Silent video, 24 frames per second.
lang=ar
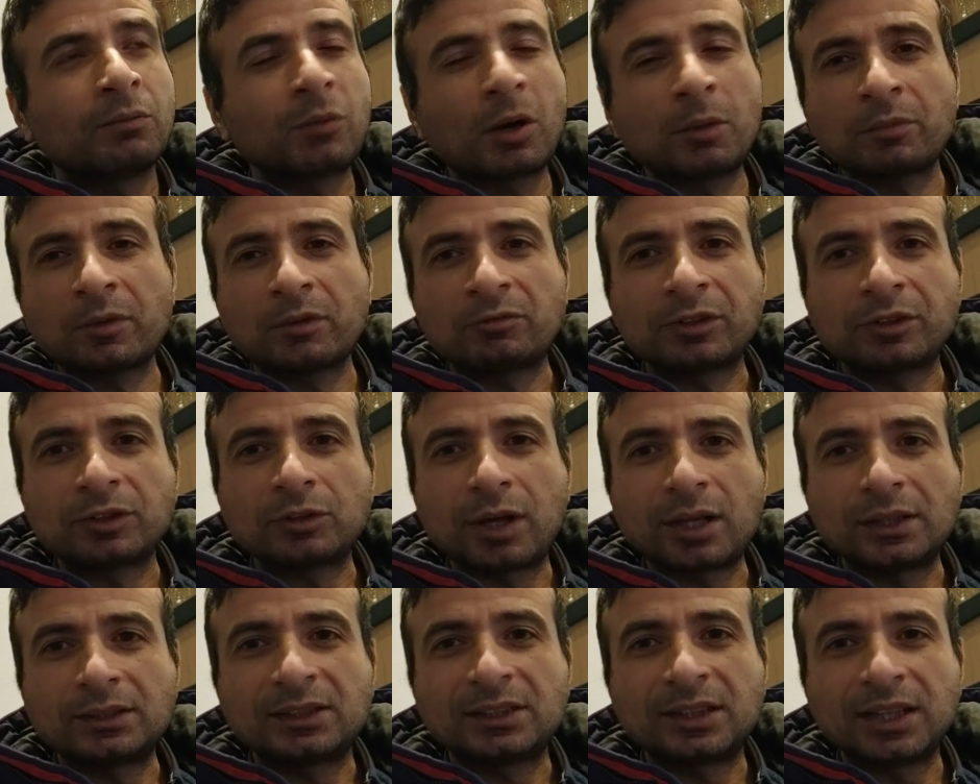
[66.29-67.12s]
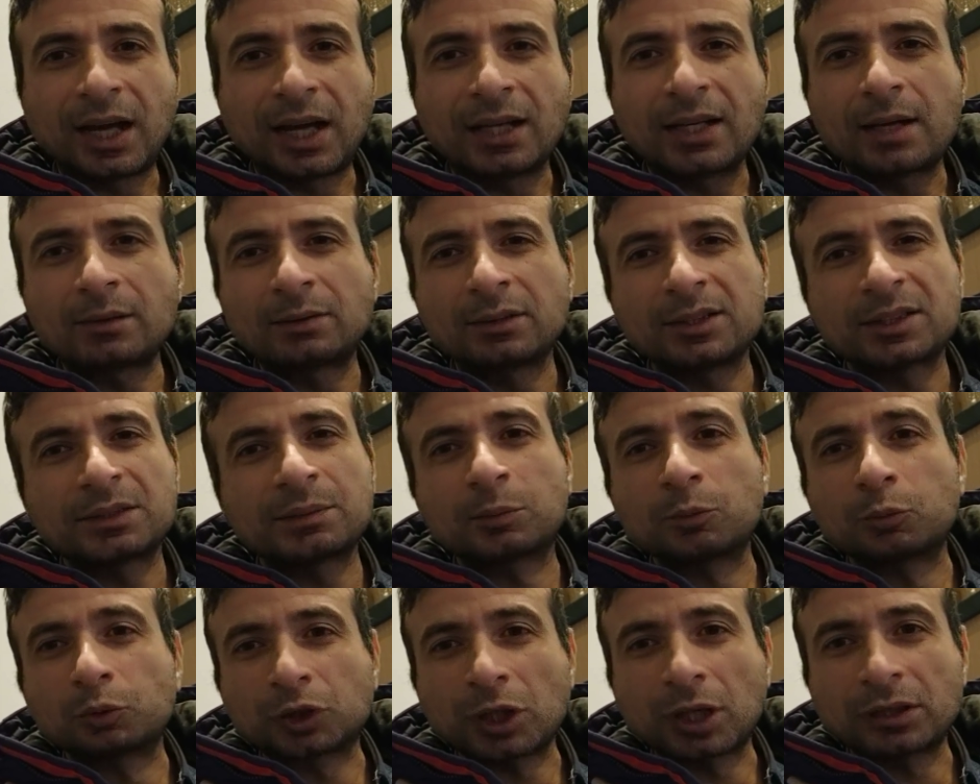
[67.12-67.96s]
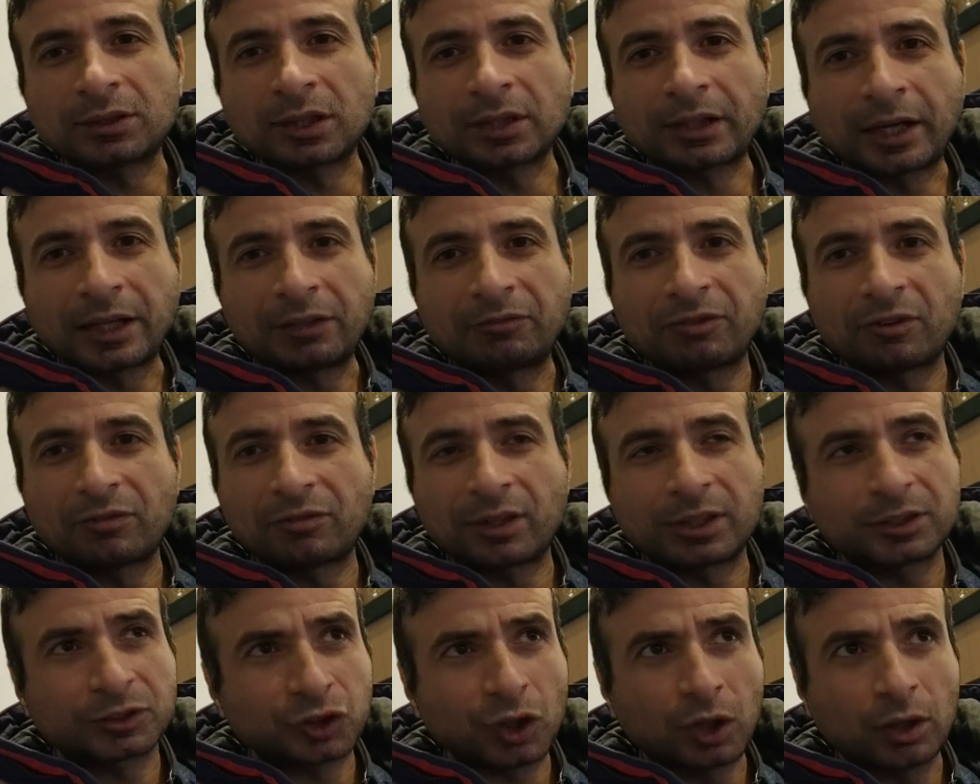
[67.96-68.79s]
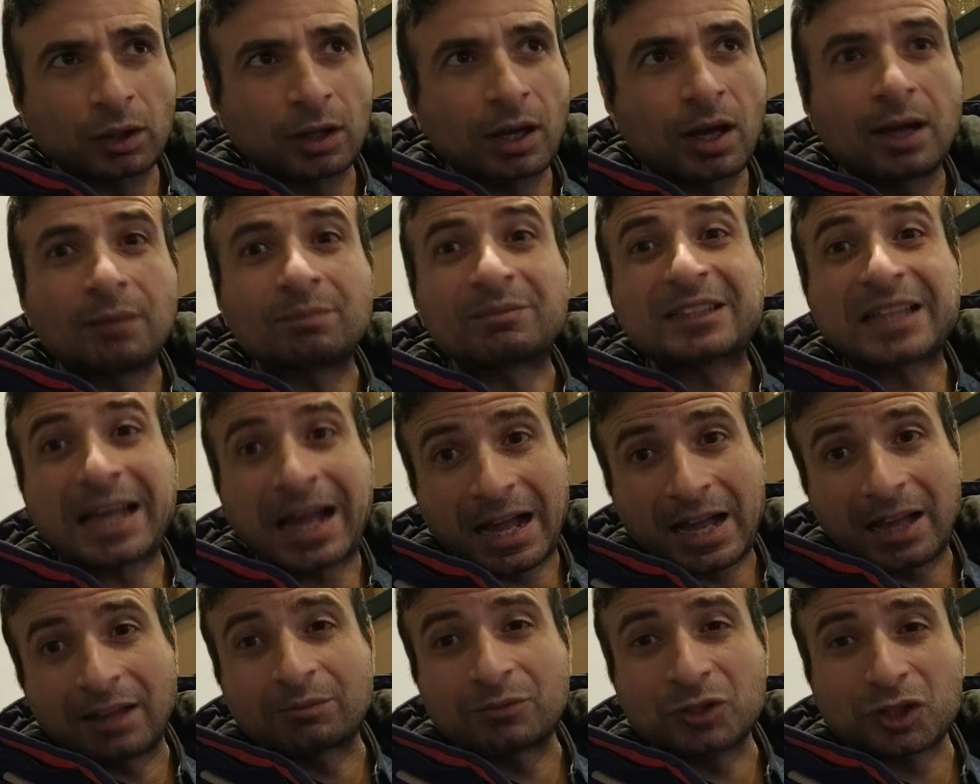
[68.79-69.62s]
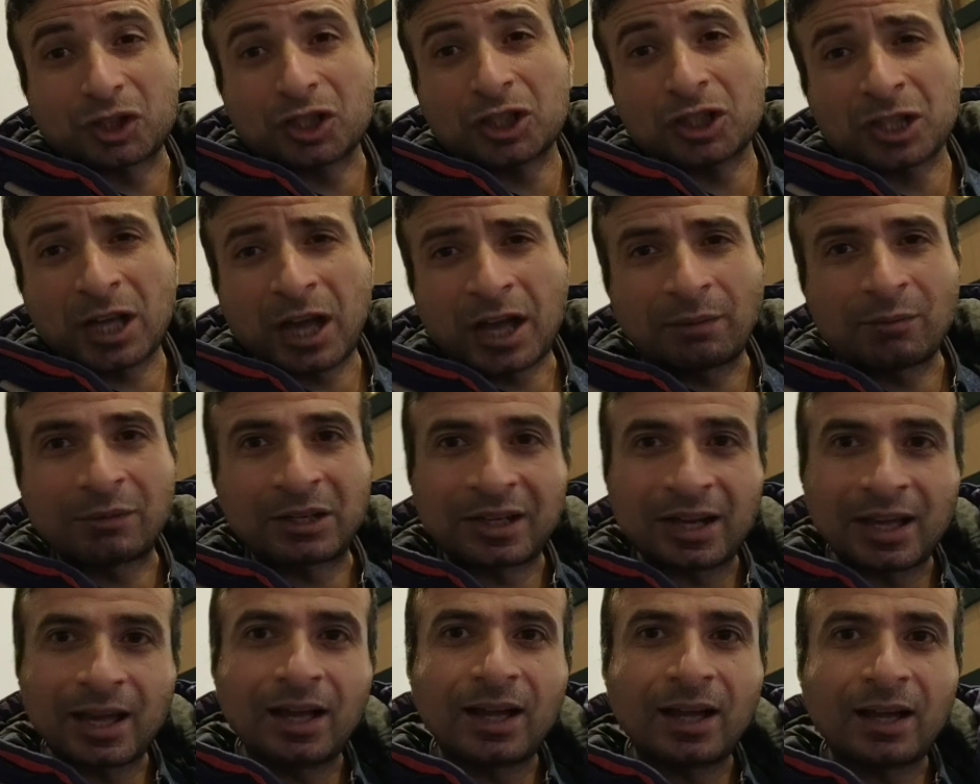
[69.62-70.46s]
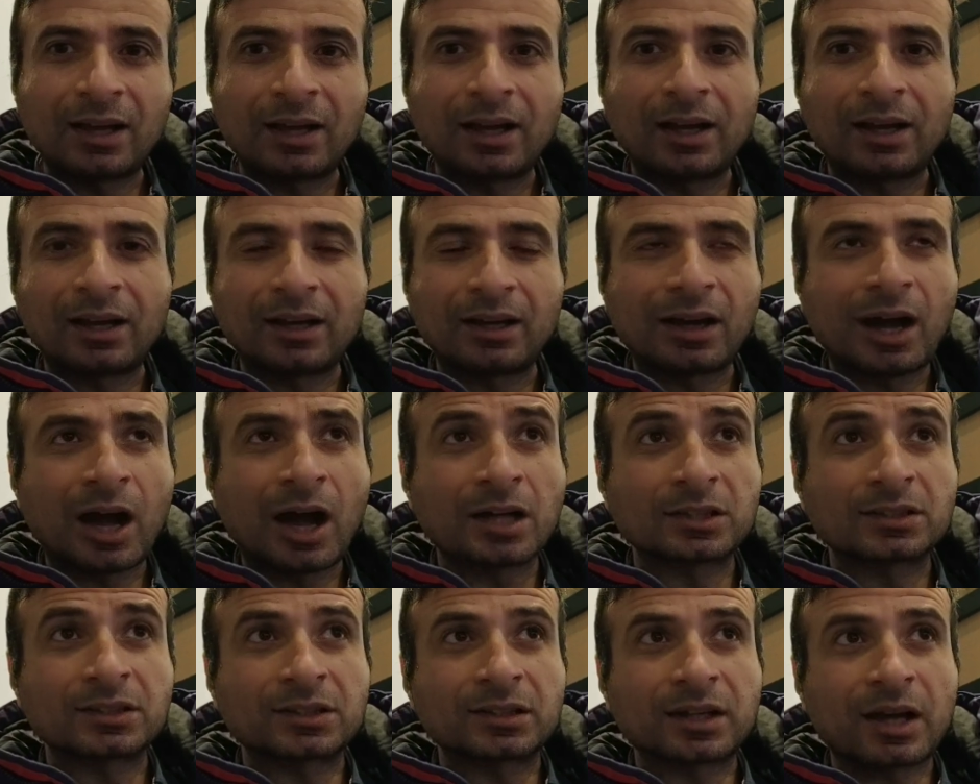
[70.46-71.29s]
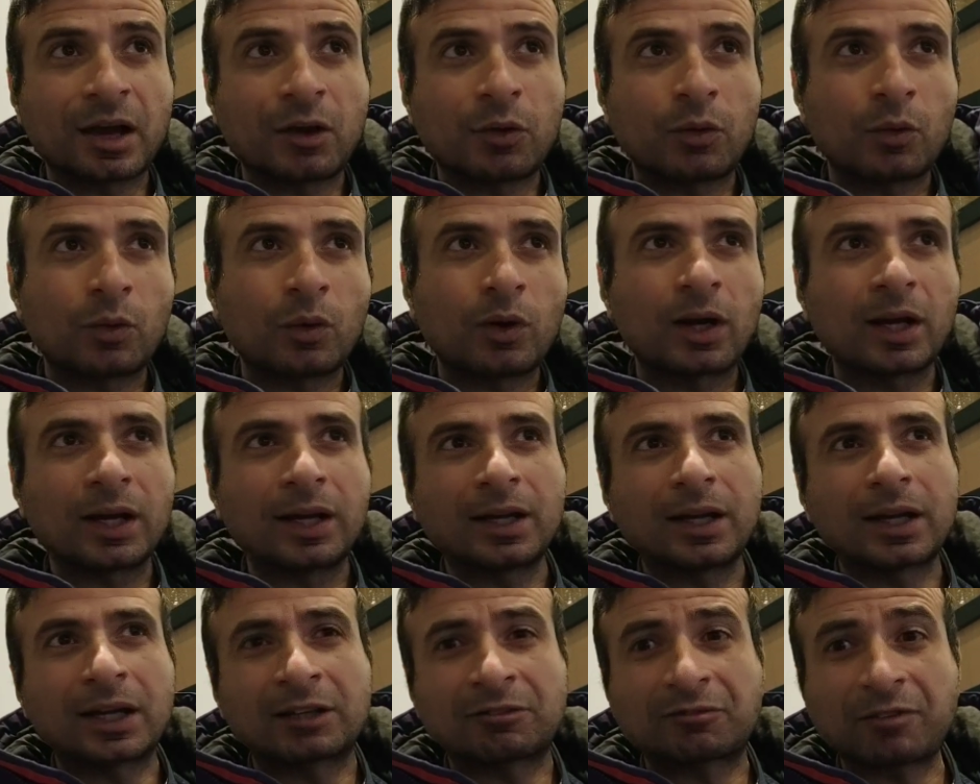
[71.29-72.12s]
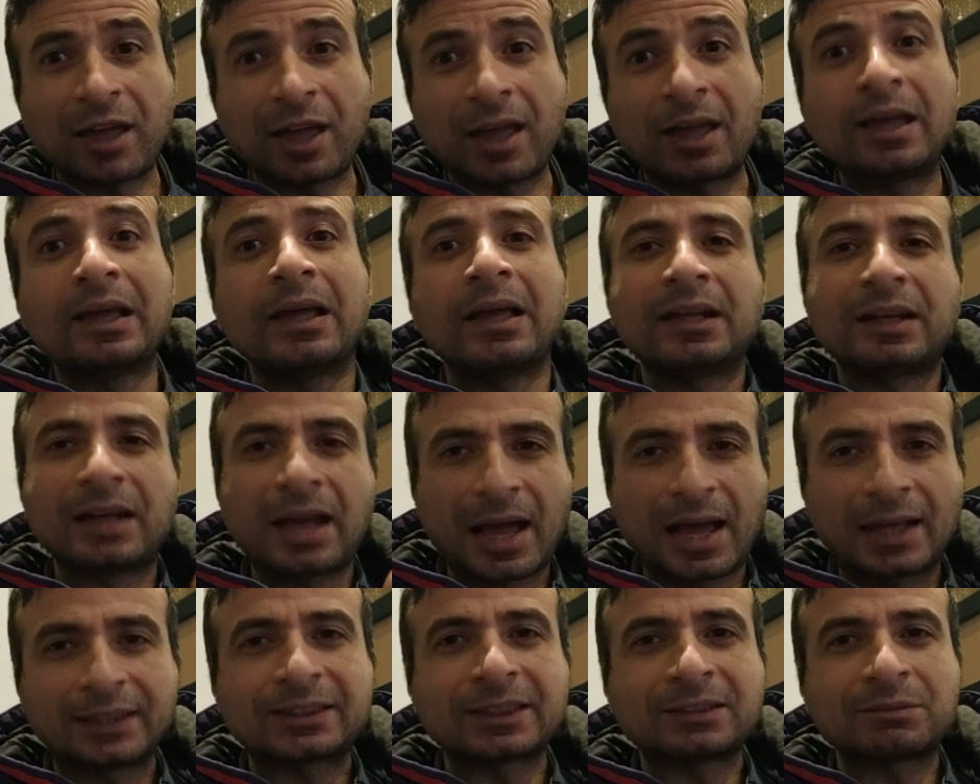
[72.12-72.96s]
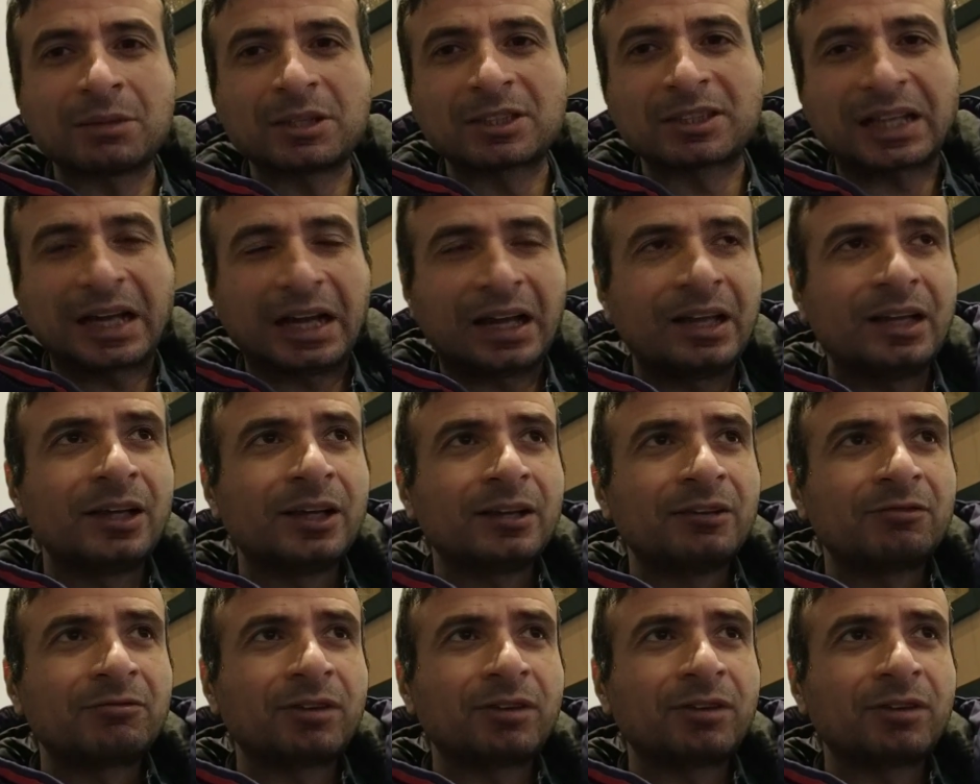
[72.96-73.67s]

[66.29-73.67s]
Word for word: المهم الفيديوهات دي عليها نسبه مشاهده ضعيفه فان شاء الله همسحها مش هعمل لها حظر او اخفاء لا هتتمسح